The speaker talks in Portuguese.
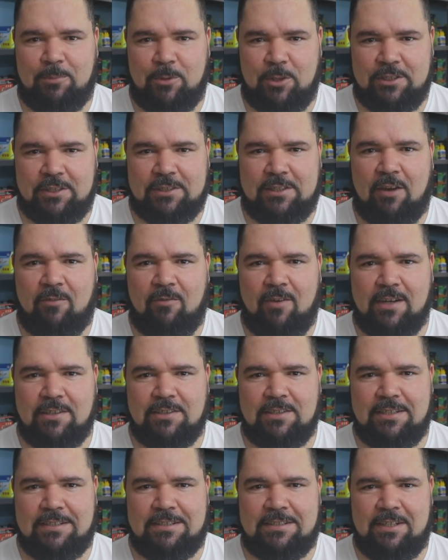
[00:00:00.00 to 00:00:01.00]
Projeto
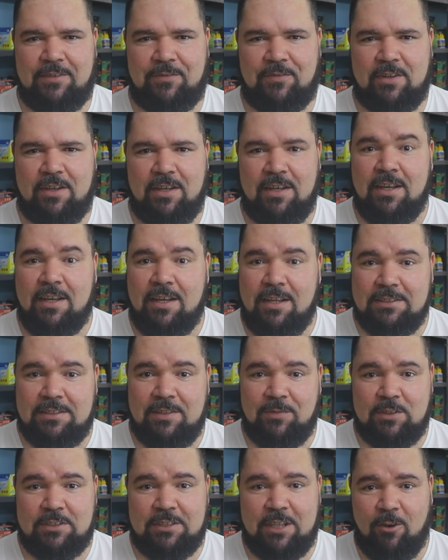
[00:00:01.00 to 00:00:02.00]
Aquários Recife. E
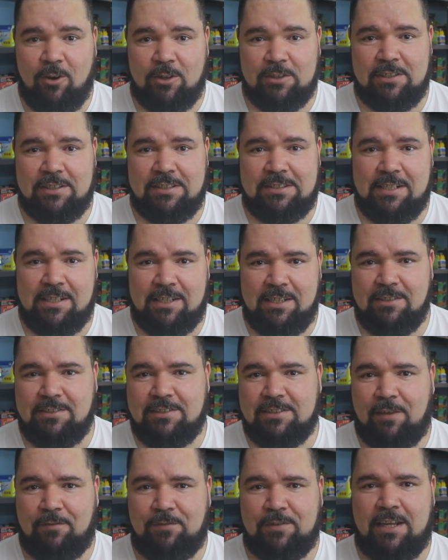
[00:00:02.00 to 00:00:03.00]
se você gosta de
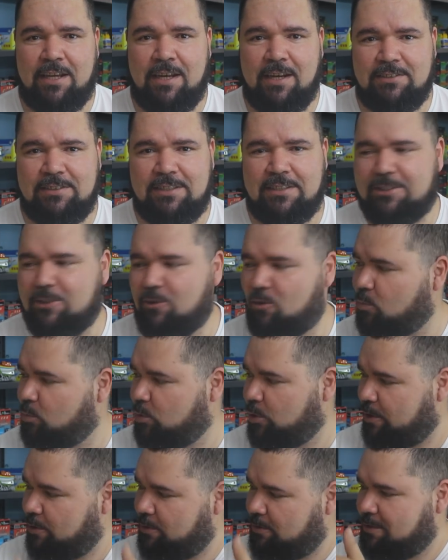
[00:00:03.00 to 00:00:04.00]
ciclides africanos assim
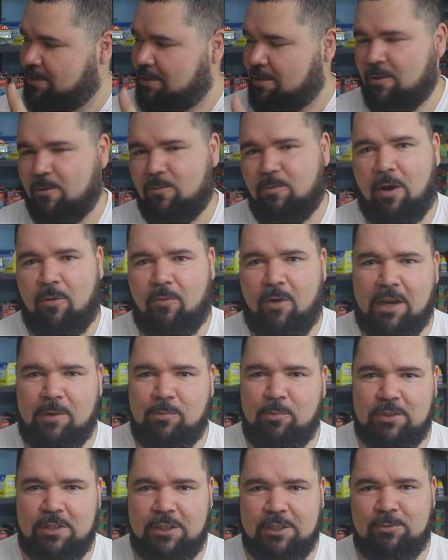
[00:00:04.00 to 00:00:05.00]
como eu, um aquário
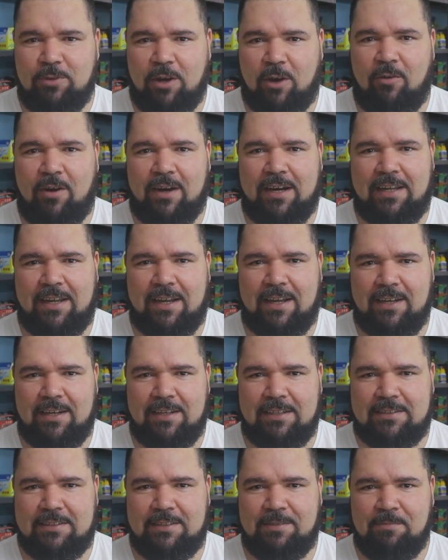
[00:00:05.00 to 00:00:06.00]
bonito, um aquário
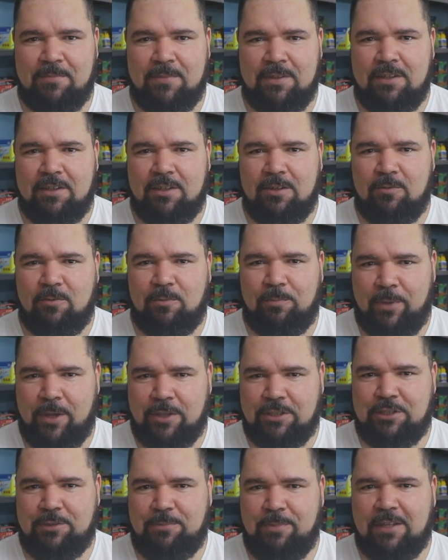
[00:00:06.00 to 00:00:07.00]
elegante, com
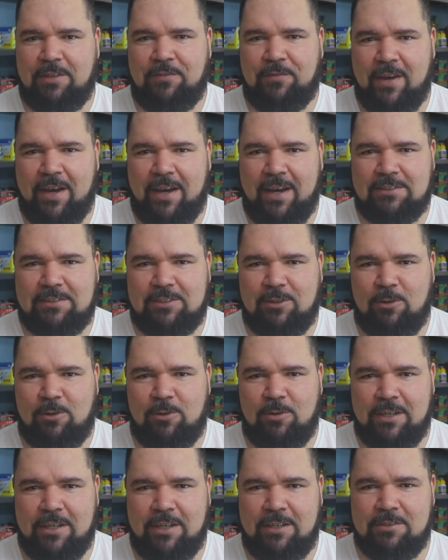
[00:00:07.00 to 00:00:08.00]
peixes bem diferentes e
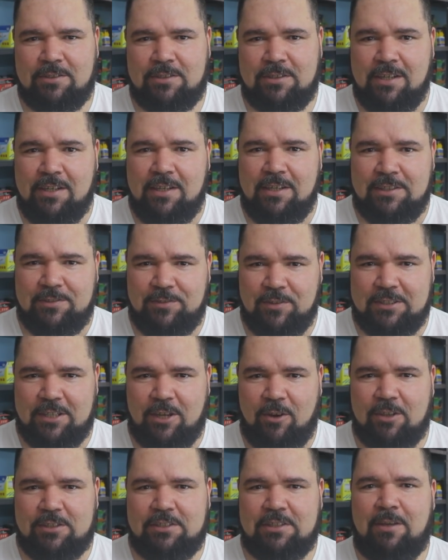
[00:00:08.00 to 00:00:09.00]
coloridos, se
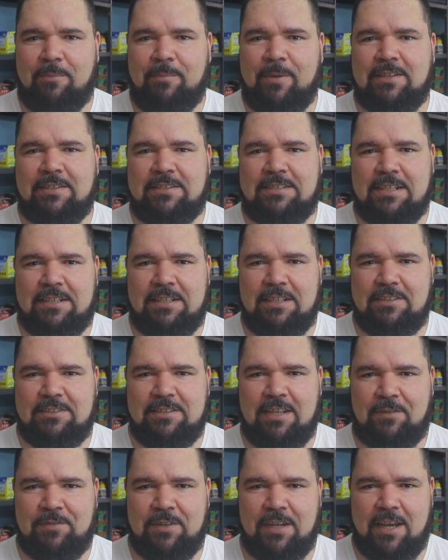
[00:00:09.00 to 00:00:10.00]
você gosta também de
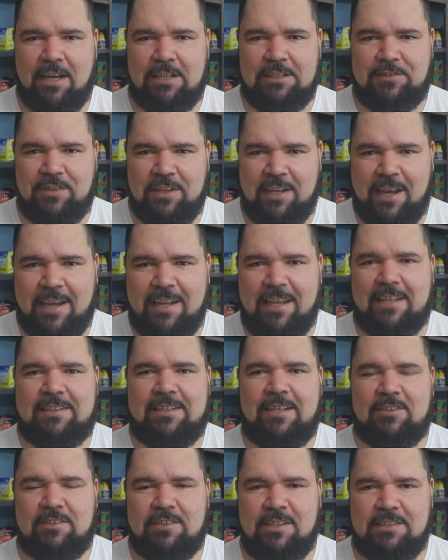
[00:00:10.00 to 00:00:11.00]
ciclides africanos, fica aí
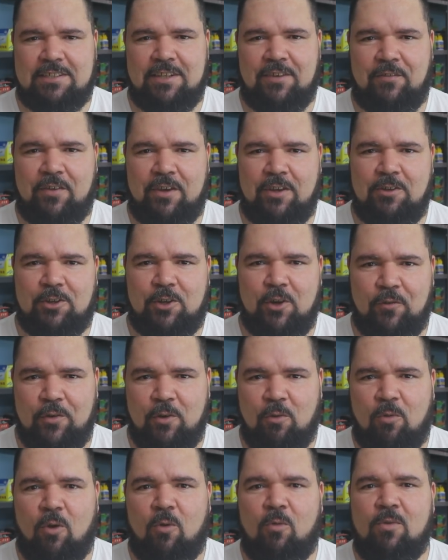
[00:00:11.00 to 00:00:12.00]
atento nesse vídeo que eu
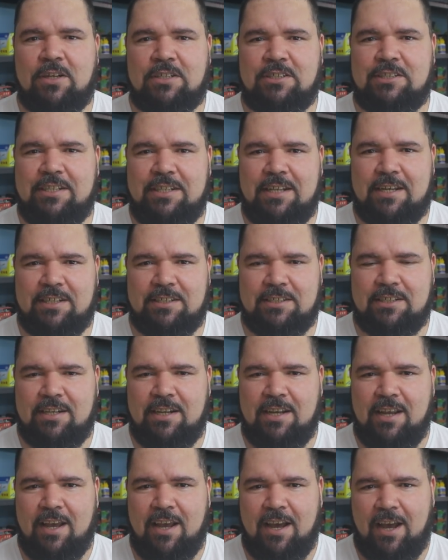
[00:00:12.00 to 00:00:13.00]
venho com algumas dicas
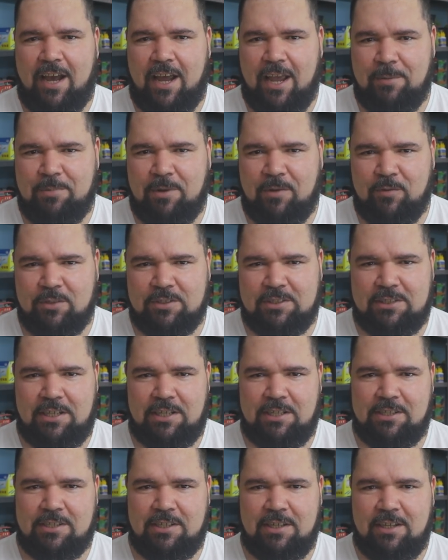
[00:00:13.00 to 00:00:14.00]
aí para
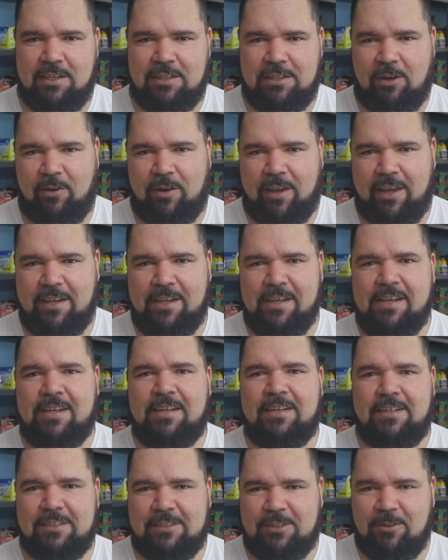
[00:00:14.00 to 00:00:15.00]
vocês, tá ok?
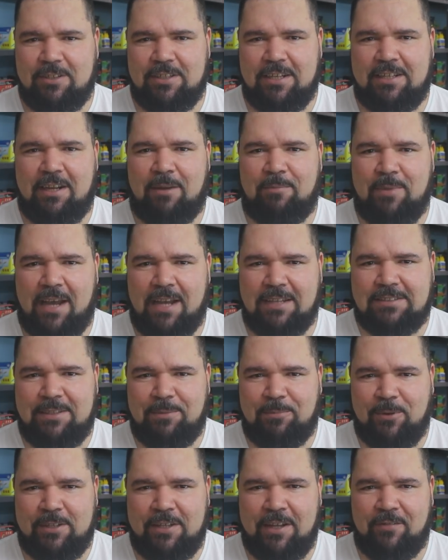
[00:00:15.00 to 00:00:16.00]
Então, um grande abraço,
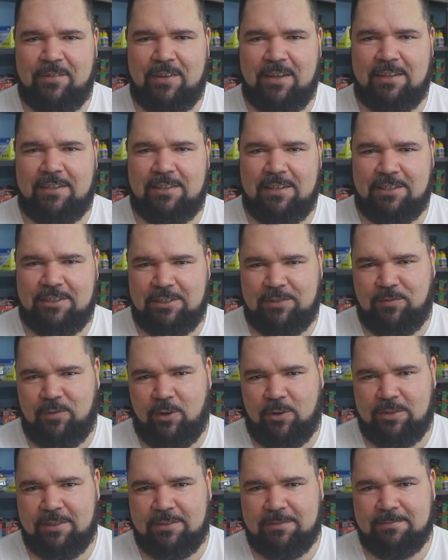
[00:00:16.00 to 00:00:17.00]
depois da vinhetinha a gente
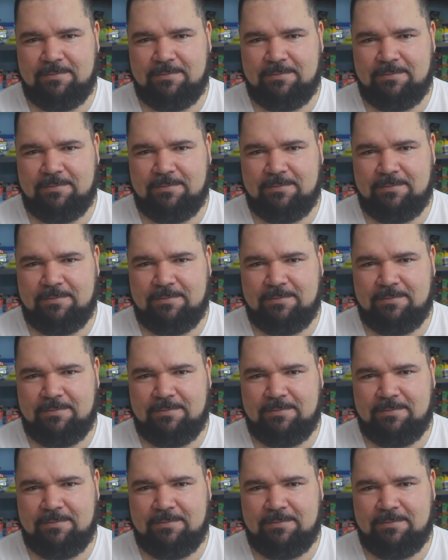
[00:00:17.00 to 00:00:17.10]
volta.